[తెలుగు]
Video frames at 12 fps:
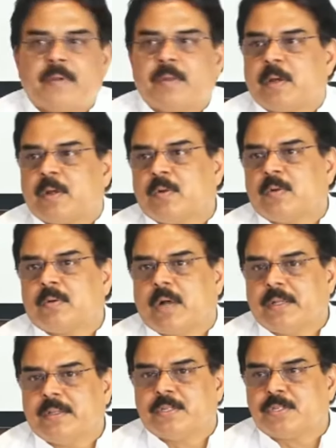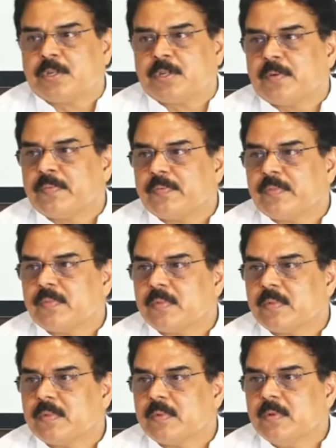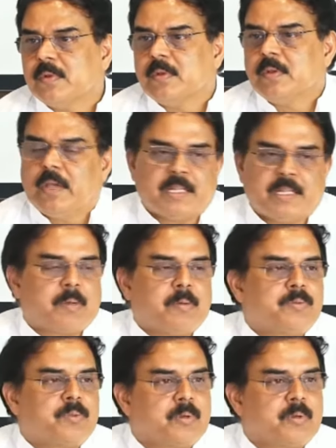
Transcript: బియ్యంని మనం అందిస్తున్నాం కేంద్ర